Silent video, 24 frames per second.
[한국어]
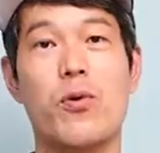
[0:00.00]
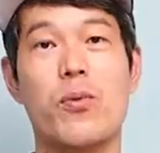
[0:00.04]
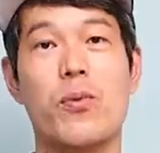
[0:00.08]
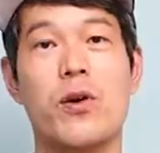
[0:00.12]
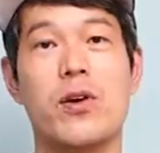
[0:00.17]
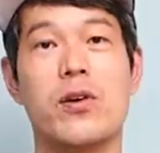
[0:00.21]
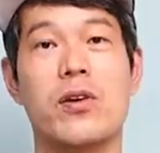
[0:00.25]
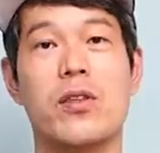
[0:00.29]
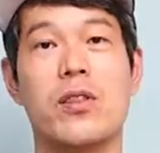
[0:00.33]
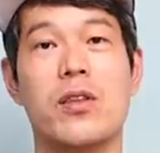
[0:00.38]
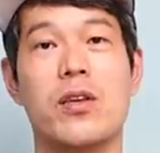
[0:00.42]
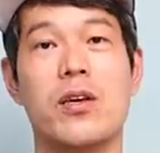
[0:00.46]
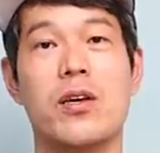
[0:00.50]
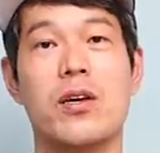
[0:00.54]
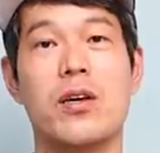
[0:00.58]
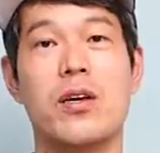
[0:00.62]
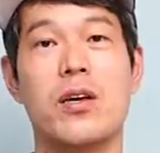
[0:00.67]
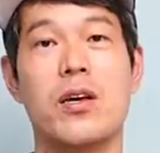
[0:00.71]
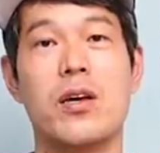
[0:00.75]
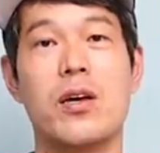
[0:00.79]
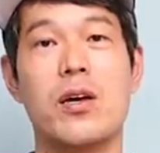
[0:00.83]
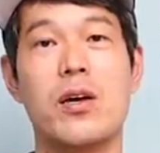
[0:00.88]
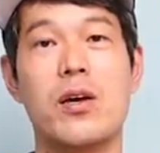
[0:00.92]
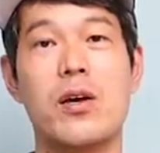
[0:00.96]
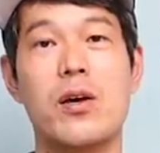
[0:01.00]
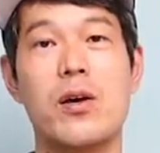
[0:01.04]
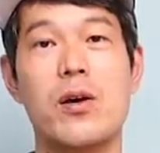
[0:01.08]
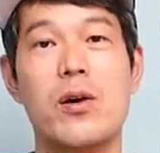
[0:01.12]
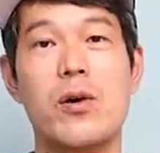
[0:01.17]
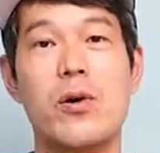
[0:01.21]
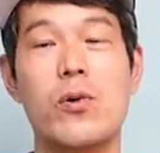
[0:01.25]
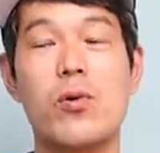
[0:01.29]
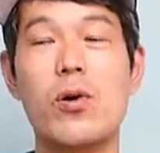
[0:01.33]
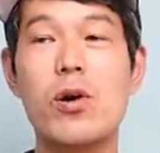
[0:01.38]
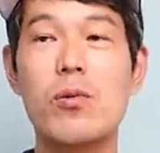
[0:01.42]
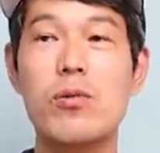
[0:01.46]
보면은
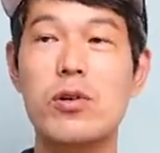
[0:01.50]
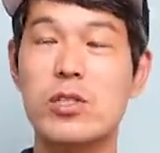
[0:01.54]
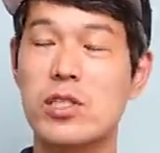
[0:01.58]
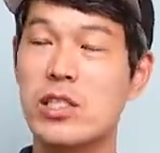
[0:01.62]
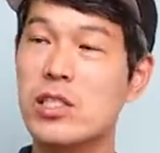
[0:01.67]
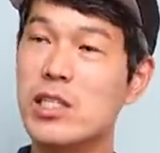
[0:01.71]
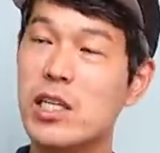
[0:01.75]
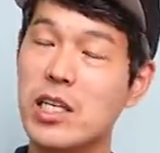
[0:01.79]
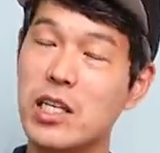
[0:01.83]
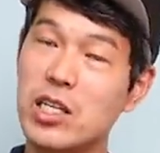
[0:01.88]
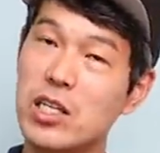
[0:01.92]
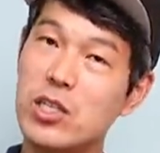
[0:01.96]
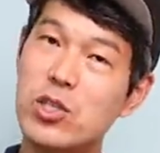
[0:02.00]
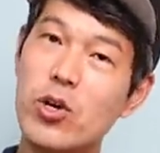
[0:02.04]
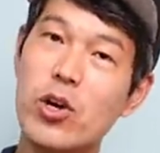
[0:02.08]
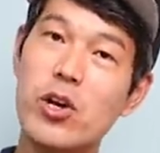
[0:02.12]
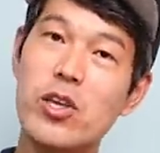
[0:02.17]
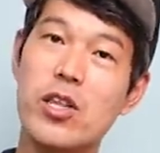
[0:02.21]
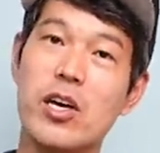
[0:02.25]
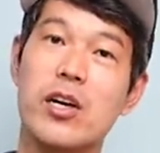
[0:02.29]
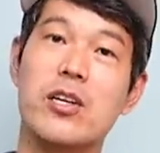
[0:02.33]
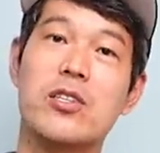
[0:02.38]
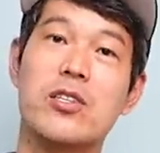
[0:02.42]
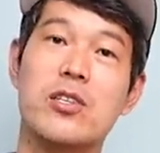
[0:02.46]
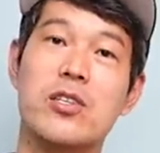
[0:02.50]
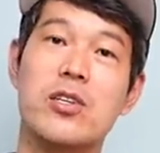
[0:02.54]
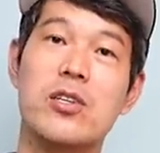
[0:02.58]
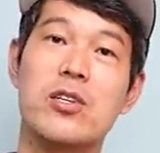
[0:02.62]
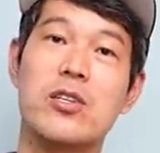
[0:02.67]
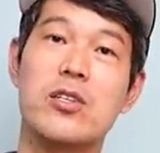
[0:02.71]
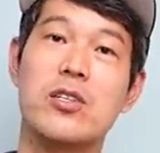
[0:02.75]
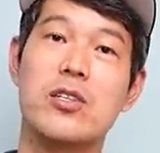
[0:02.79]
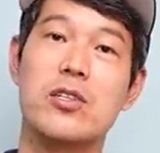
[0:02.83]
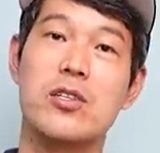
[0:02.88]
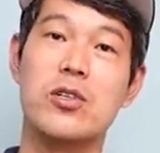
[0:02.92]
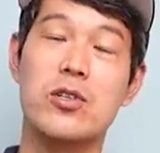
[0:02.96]
왜냐면 진짜 잊어야
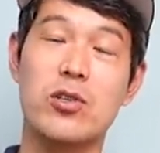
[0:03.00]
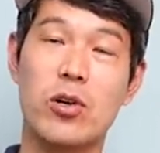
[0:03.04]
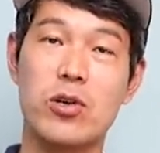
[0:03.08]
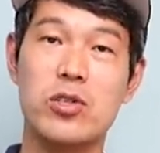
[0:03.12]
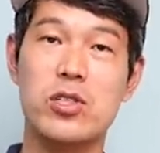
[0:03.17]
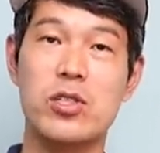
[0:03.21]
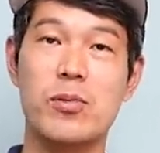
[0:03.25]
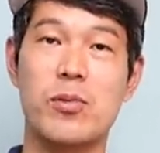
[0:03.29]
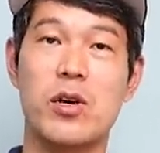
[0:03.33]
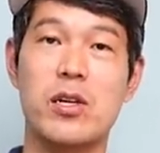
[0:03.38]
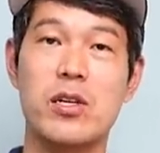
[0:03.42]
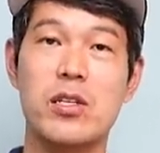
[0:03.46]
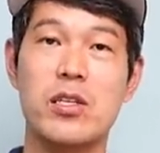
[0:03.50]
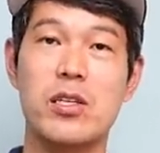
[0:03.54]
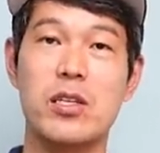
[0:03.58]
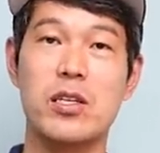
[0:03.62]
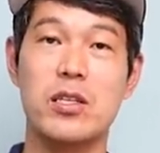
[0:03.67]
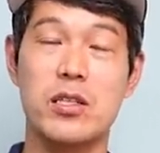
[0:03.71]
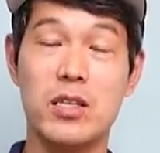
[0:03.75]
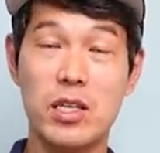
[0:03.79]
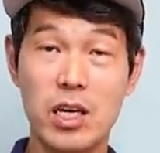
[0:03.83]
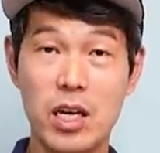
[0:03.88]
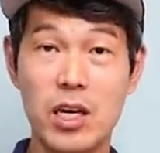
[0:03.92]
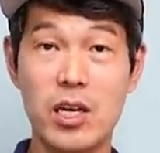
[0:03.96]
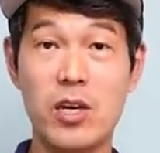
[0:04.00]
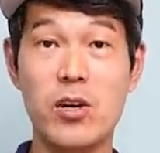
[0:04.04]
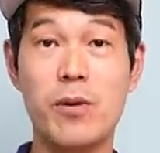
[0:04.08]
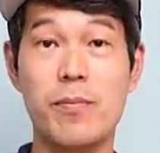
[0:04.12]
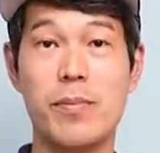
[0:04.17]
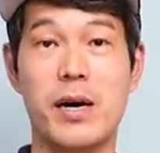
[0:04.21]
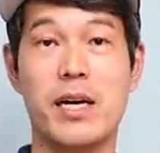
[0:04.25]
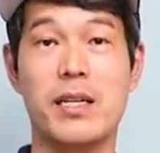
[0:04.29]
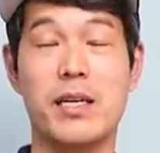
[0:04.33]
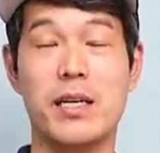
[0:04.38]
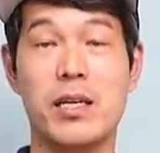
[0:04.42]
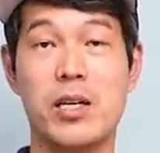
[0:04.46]
되거든요. 그거 넣었으면은 특히
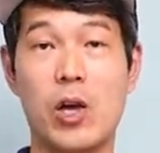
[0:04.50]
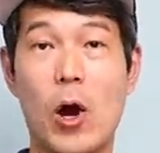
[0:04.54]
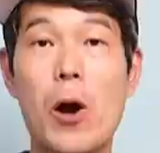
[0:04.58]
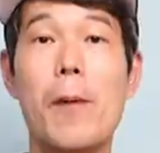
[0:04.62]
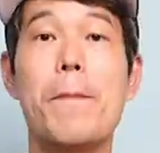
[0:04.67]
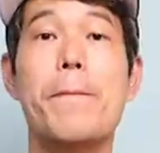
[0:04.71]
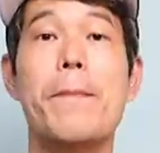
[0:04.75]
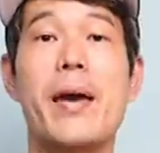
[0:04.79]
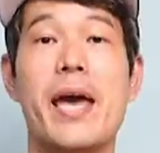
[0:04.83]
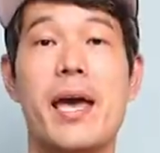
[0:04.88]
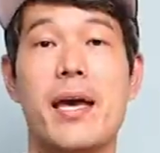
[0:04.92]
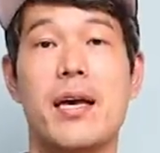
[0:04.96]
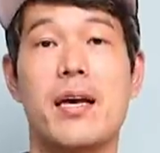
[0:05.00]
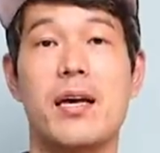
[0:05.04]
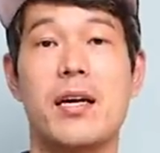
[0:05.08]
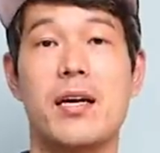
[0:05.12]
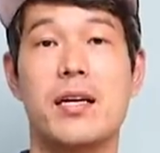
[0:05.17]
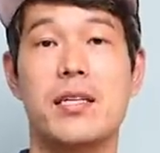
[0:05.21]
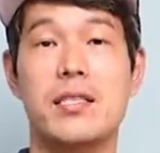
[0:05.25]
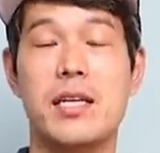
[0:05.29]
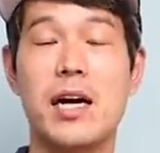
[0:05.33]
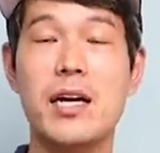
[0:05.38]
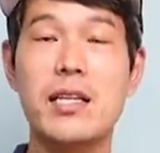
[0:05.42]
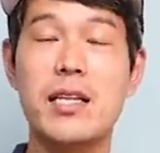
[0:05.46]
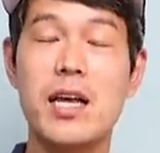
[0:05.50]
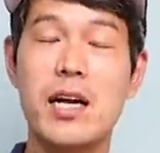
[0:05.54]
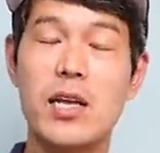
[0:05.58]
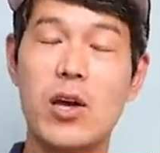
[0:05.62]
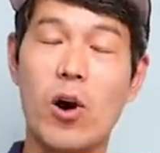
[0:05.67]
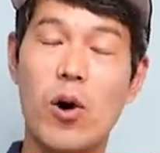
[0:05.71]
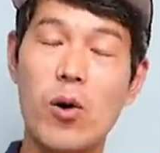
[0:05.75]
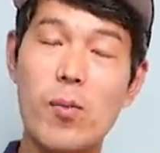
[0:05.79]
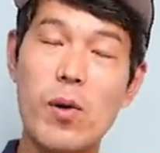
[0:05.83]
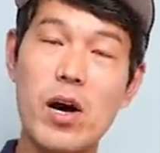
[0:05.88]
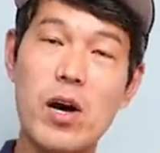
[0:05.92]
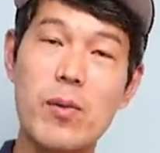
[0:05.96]
이런 10배 상단이
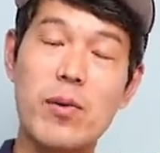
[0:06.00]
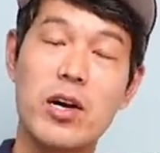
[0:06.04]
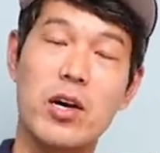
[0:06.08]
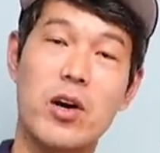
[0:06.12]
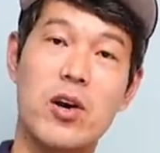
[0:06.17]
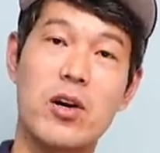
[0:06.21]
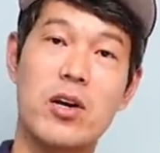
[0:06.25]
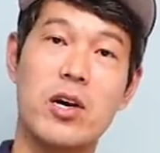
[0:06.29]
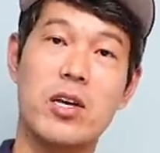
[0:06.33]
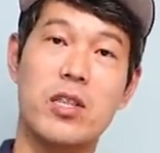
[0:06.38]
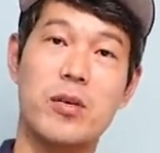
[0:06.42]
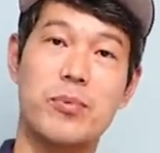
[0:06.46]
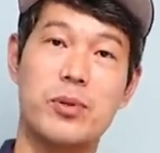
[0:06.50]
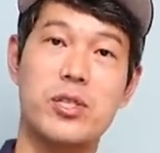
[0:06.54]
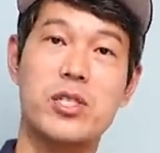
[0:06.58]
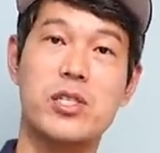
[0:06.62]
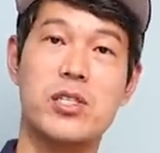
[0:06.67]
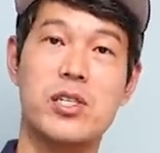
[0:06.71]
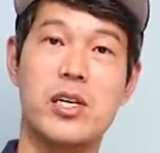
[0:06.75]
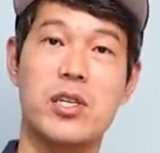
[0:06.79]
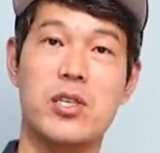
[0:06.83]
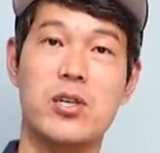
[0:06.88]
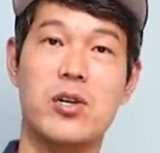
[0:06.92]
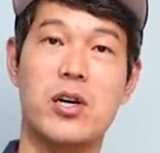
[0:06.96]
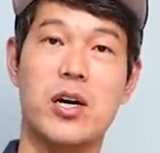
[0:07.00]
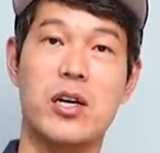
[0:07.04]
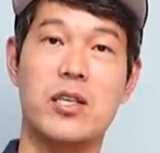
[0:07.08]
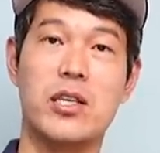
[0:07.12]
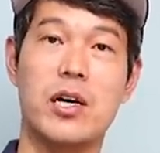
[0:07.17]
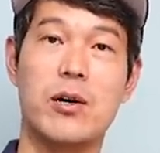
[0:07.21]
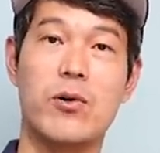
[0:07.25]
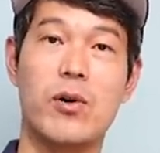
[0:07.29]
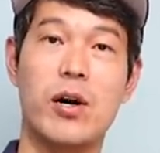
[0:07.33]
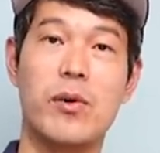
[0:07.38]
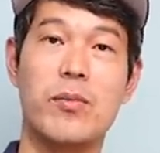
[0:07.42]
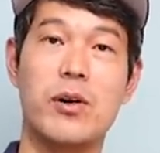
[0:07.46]
어마어마하게 열려있는 비즈니스에
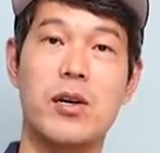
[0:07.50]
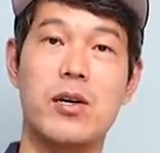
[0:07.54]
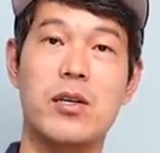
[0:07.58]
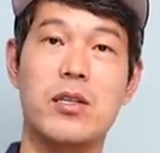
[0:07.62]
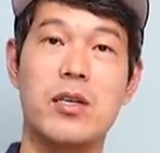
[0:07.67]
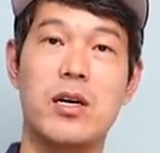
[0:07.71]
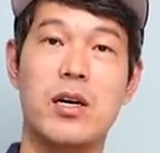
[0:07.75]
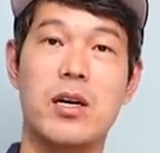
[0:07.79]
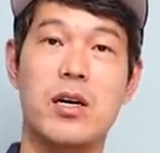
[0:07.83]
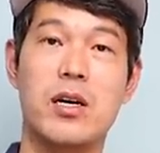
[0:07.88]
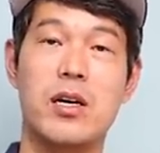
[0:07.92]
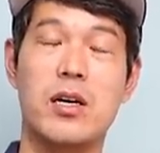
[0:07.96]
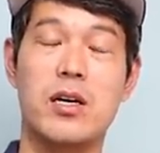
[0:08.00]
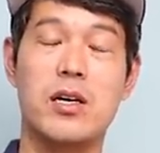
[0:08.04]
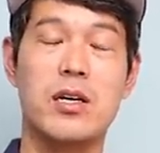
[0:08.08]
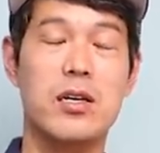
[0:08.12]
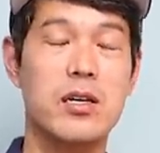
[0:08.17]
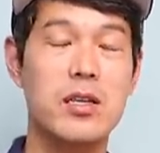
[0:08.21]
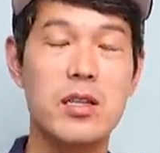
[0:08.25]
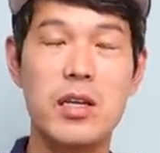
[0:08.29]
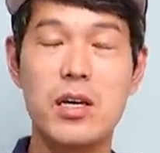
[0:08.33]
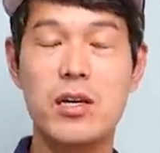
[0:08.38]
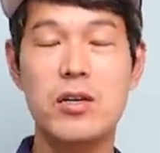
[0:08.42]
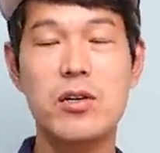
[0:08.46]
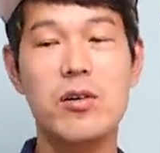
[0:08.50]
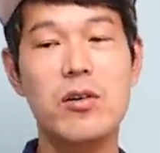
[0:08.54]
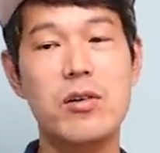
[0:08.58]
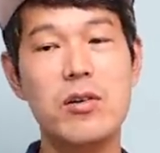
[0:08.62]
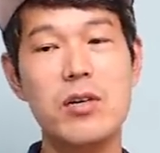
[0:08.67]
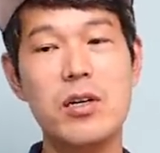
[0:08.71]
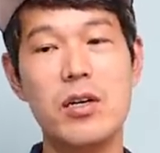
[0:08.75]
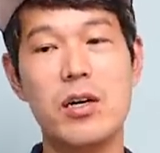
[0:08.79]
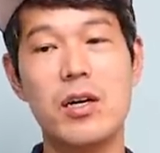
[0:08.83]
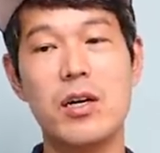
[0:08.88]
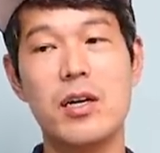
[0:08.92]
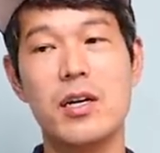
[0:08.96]
들어갔다고 하면은 근데
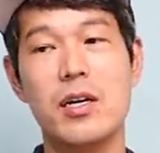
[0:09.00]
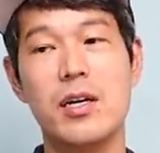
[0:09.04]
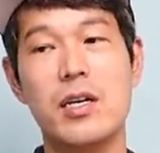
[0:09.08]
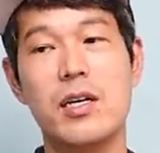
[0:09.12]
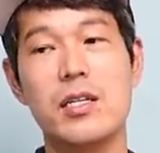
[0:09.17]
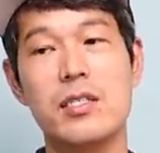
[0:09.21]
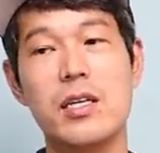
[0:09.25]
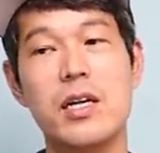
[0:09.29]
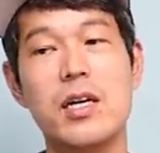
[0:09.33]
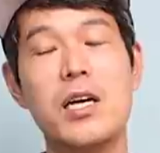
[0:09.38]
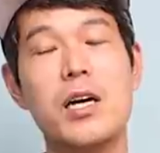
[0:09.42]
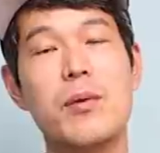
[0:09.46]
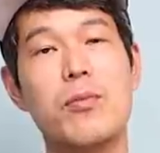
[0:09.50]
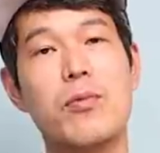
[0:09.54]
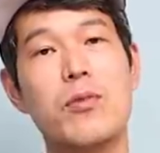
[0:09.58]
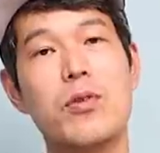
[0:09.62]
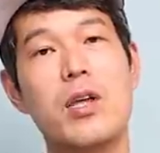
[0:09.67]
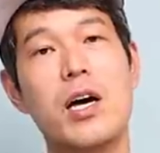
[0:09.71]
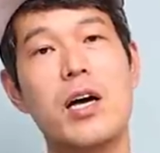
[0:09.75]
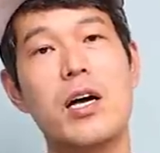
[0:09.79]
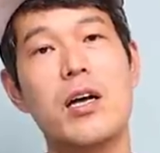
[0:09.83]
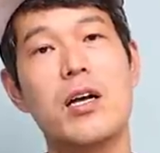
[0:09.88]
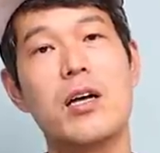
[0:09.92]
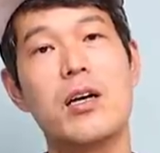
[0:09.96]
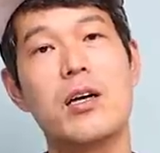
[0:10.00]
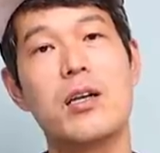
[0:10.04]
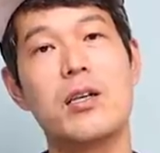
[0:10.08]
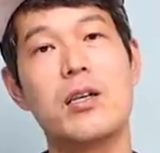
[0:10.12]
그거를 생각보다